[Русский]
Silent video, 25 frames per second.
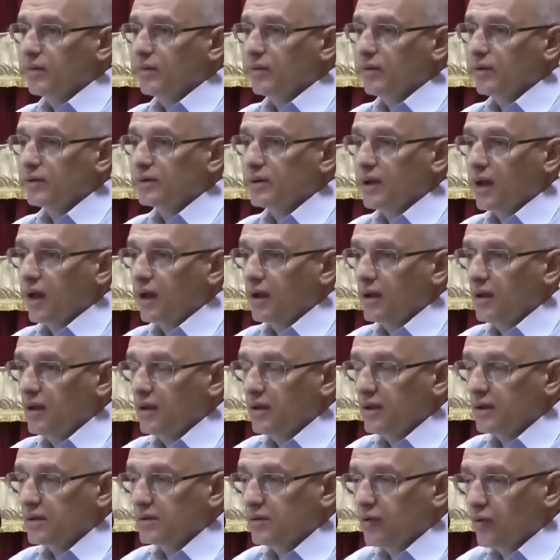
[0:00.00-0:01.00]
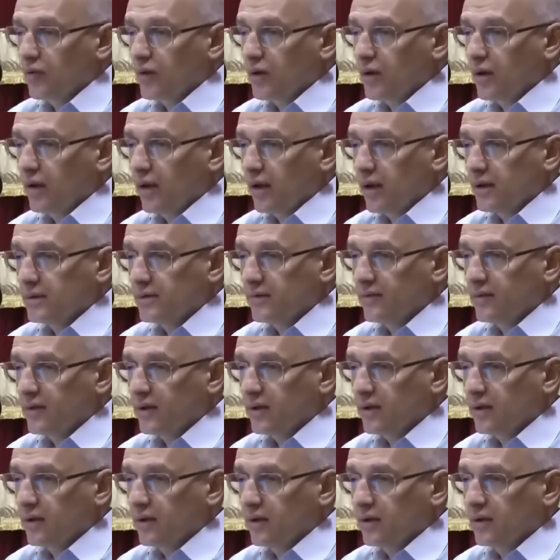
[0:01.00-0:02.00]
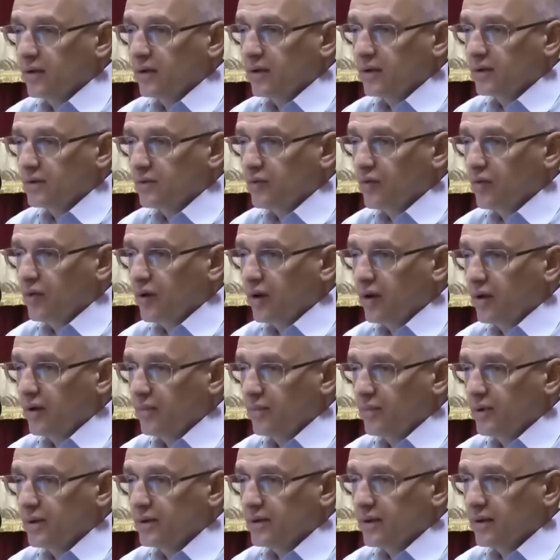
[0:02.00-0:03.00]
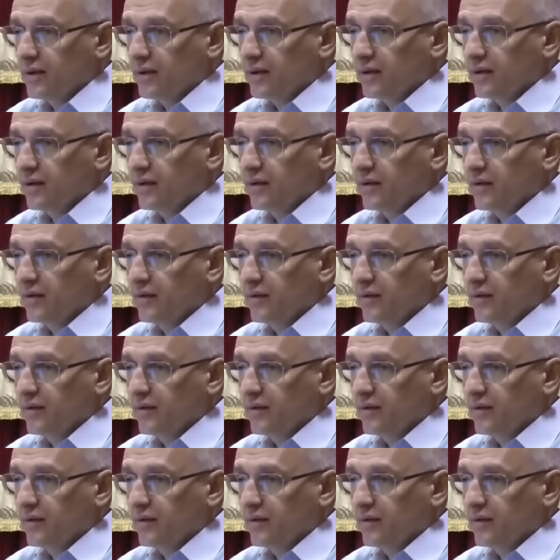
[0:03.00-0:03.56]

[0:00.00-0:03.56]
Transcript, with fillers: Просто они настолько развиты, насколько они мыслят.